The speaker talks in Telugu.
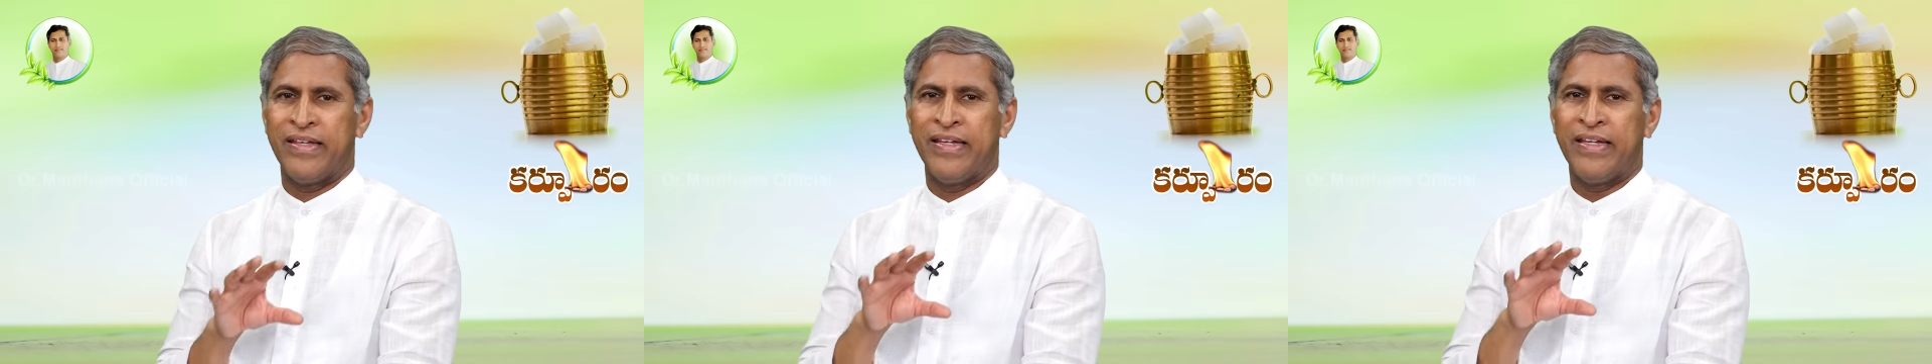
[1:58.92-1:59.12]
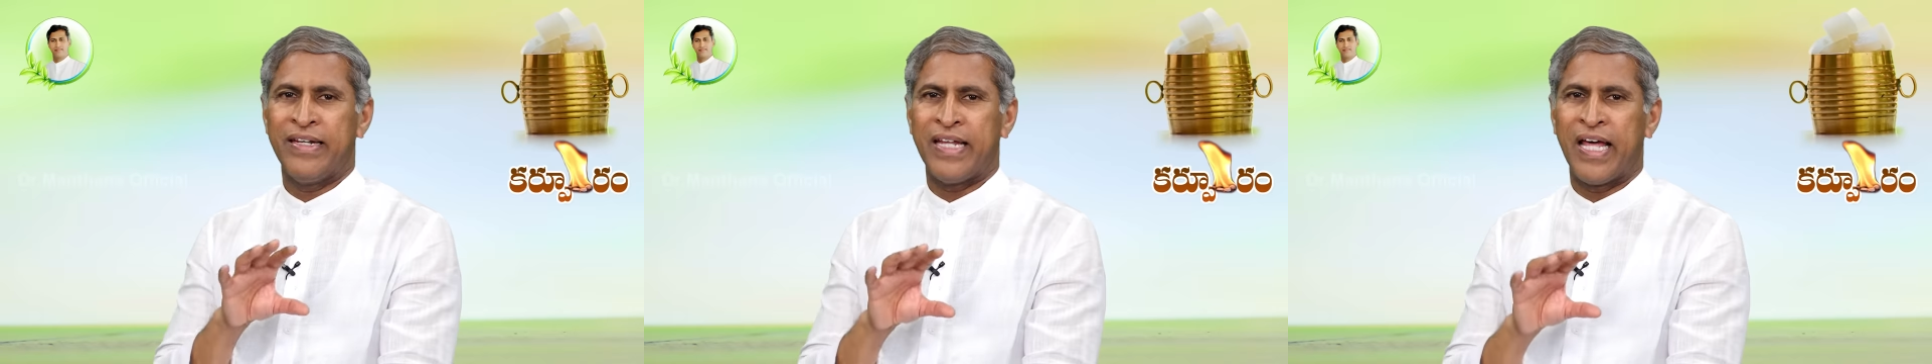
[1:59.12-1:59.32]

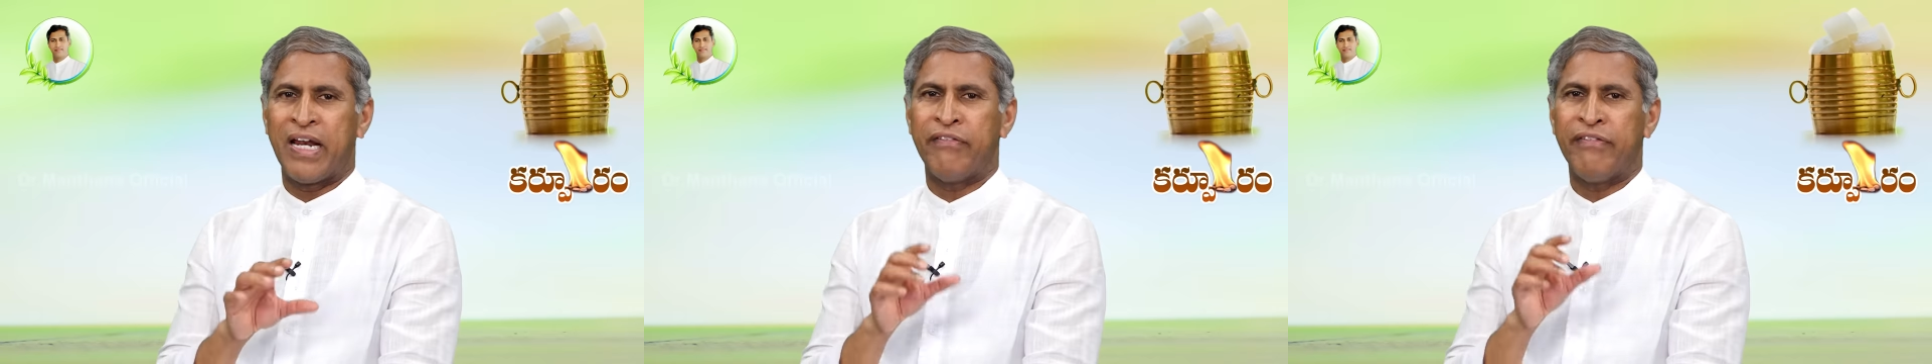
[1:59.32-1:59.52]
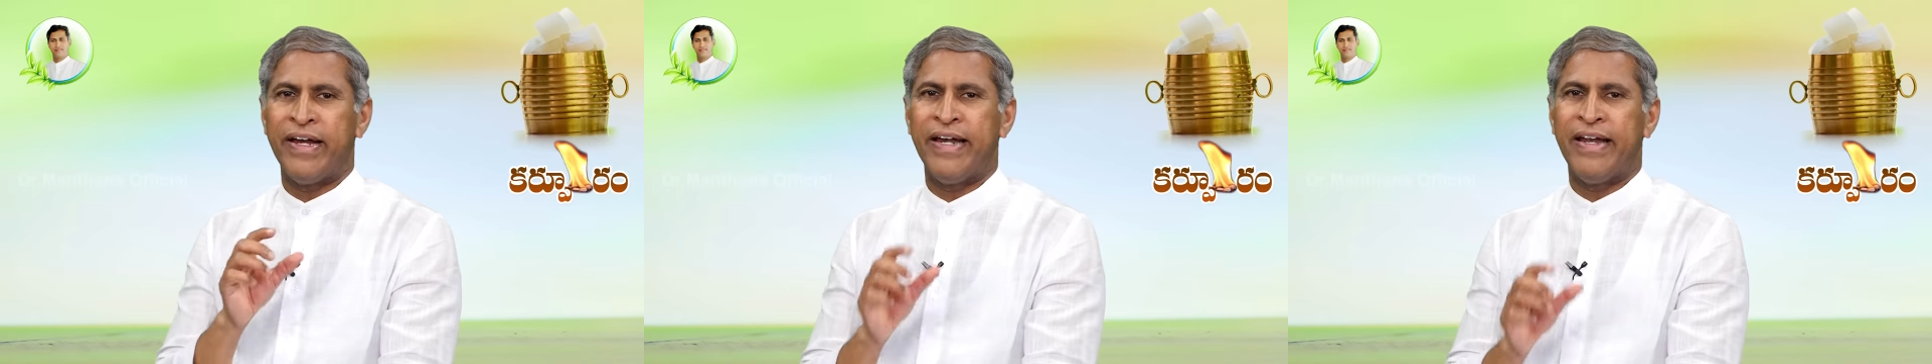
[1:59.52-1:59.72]
ఈ
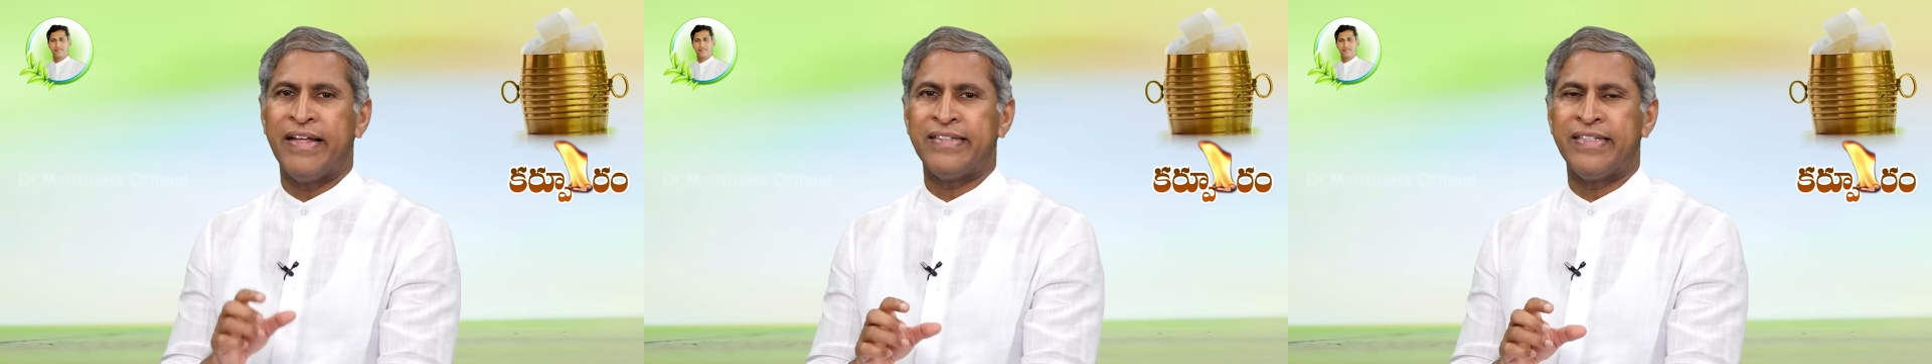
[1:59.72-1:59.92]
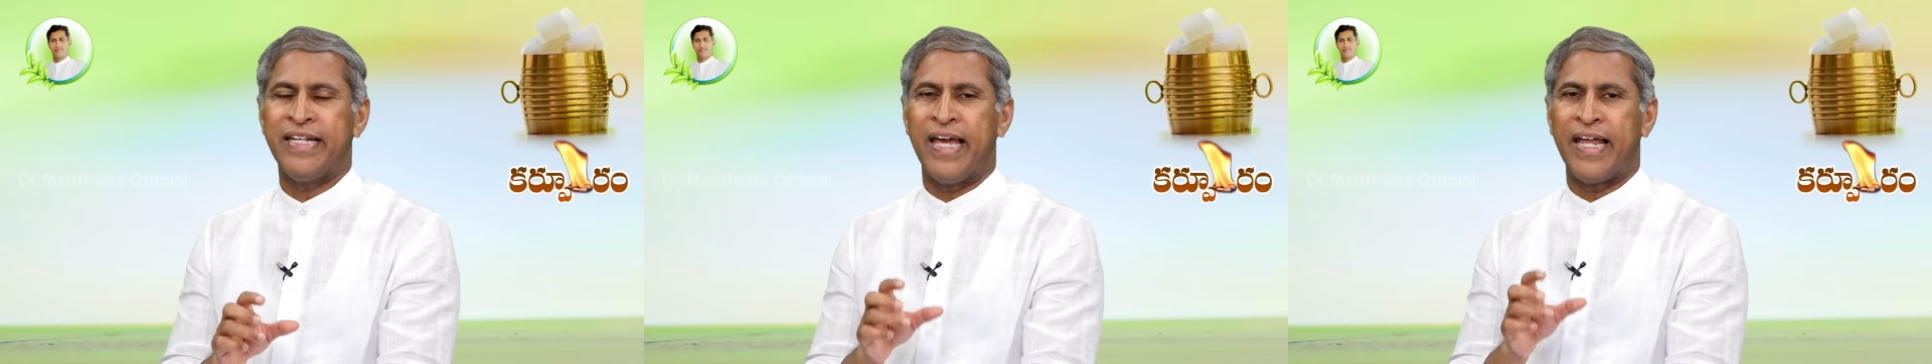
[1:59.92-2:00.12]
నర్వ్
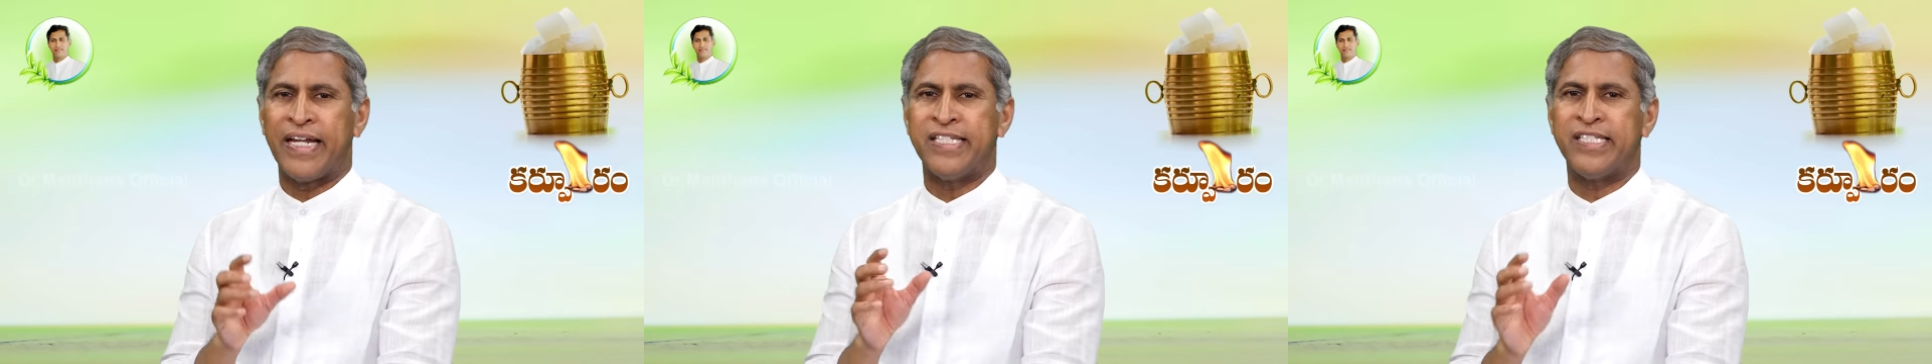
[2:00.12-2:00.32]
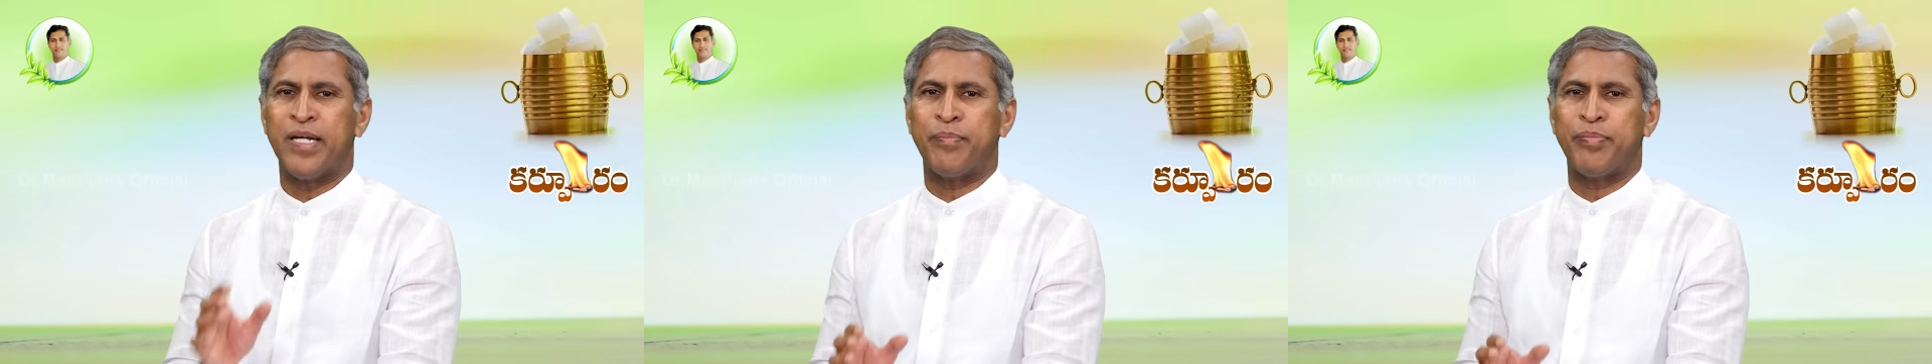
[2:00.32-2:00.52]
ఎండింగ్స్ని ఆ
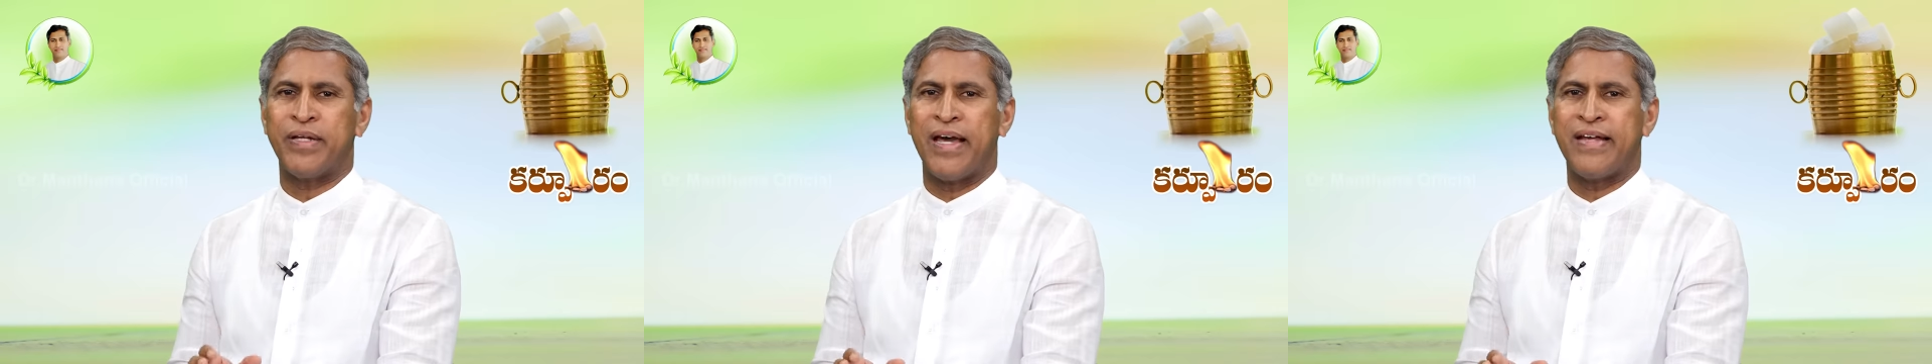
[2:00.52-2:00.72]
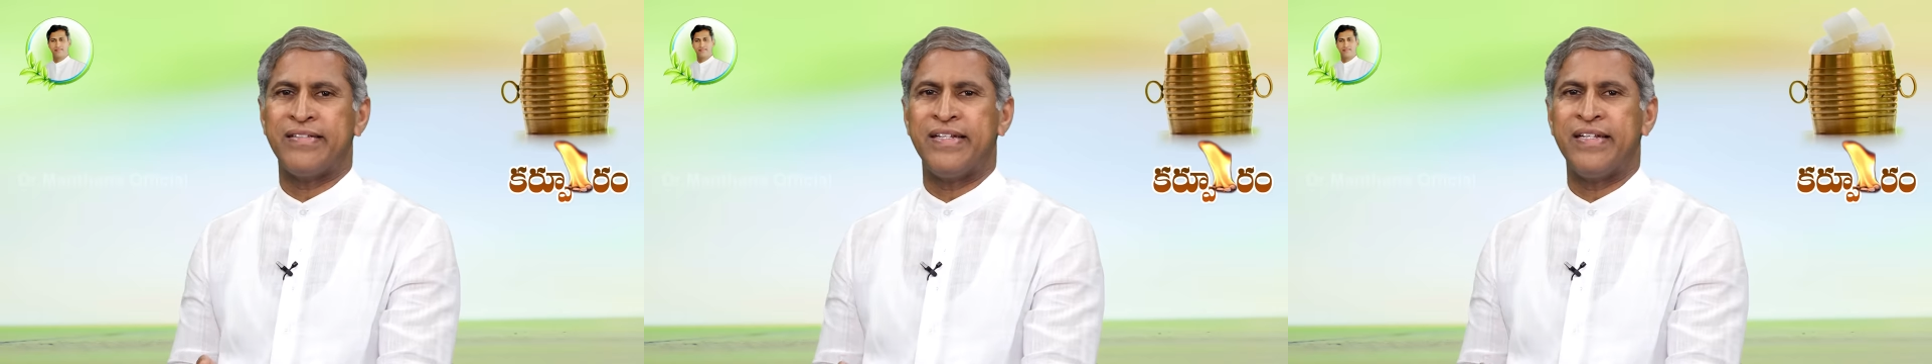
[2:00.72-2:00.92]

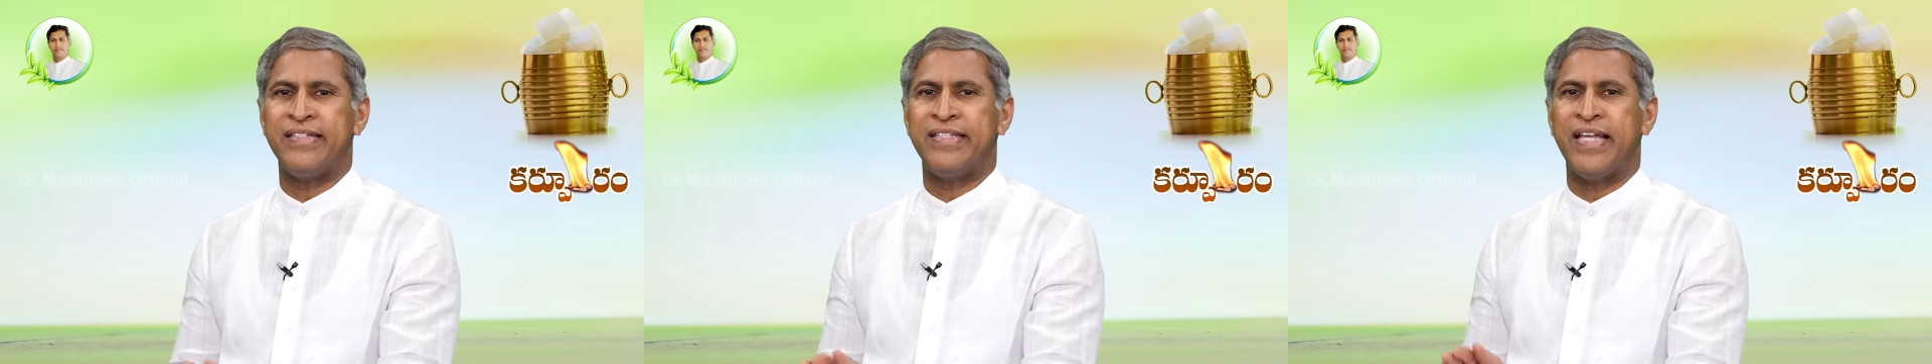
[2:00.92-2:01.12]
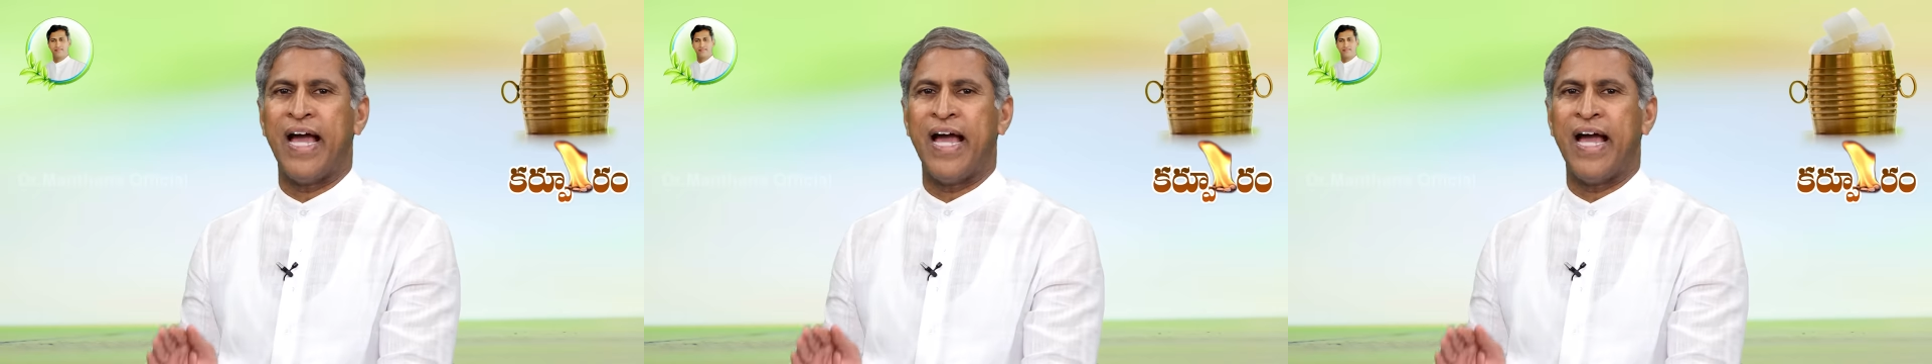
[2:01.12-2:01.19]
రిసెప్టార్స్ని